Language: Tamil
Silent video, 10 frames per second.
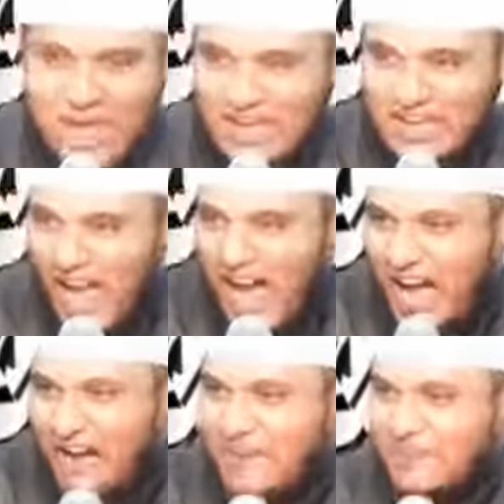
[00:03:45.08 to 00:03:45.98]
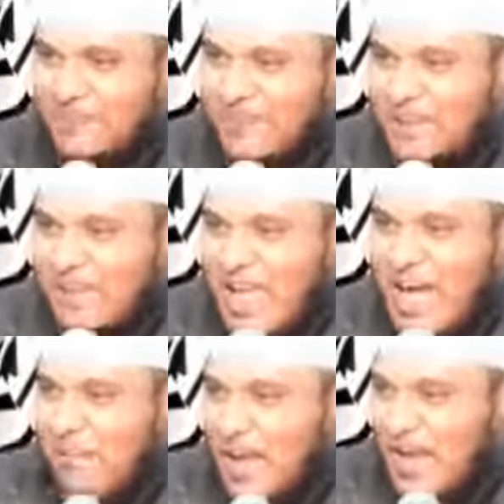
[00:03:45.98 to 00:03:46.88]
அமெரிக்கா
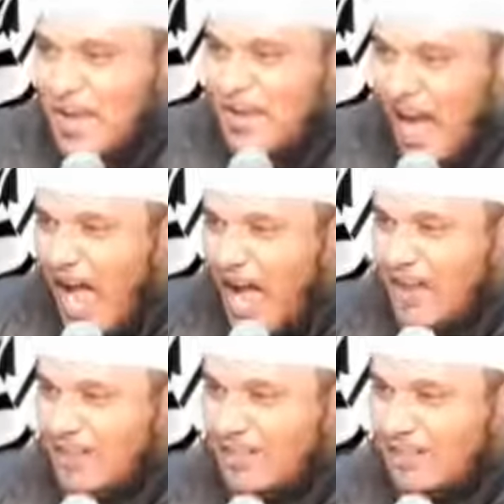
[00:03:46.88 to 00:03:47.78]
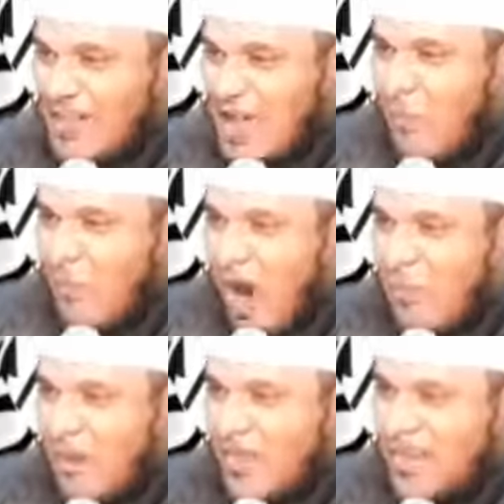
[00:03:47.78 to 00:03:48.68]
அமெரிக்கா
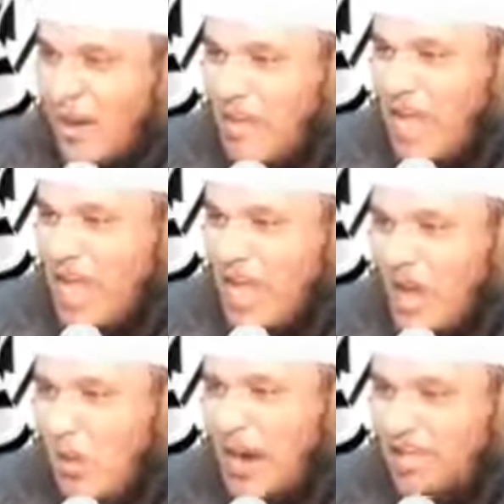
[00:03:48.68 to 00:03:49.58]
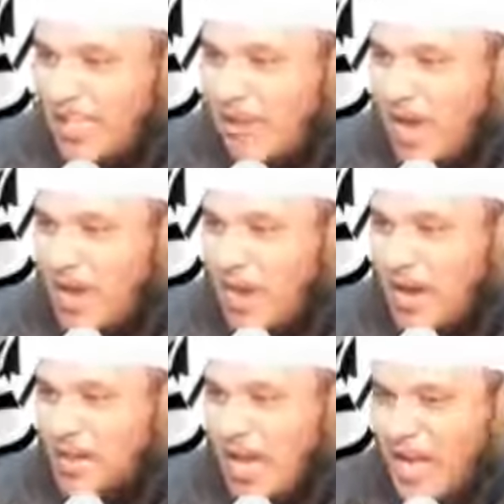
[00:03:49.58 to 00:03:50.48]
முகம்மது நபியை இழிவுபடுத்த வேண்டும்
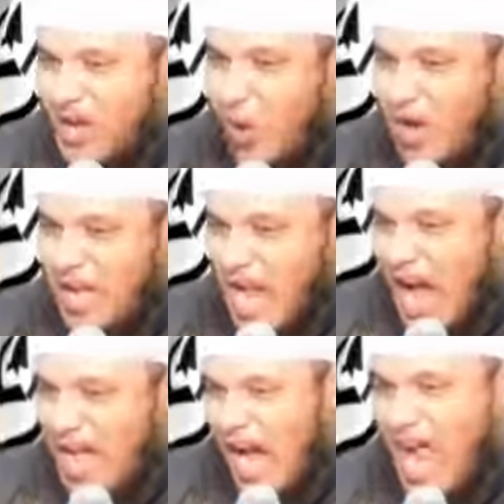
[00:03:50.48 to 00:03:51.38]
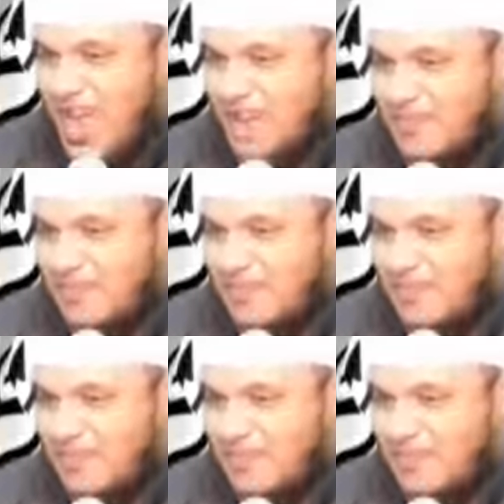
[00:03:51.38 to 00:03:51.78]
என்று எண்ணக்கூடிய நாடுகள்